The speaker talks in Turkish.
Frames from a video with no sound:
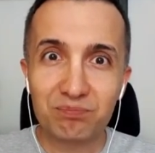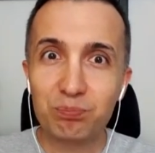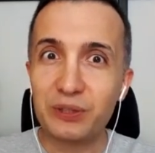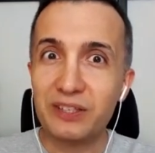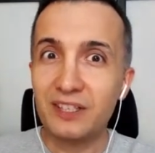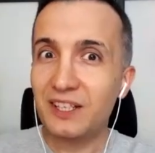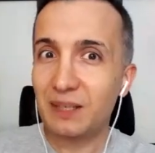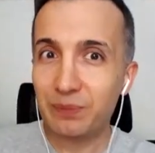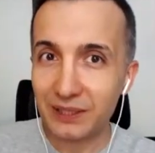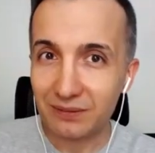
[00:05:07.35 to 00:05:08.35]
Pratik
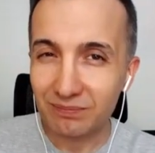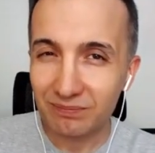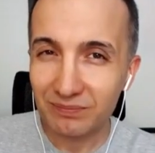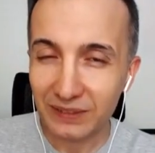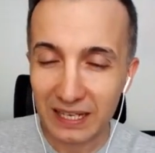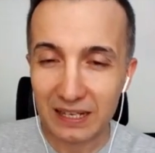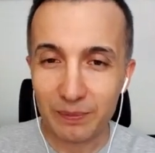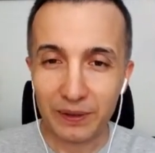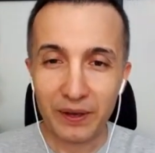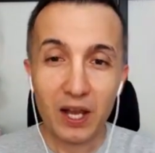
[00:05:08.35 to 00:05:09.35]
yapalım değil mi?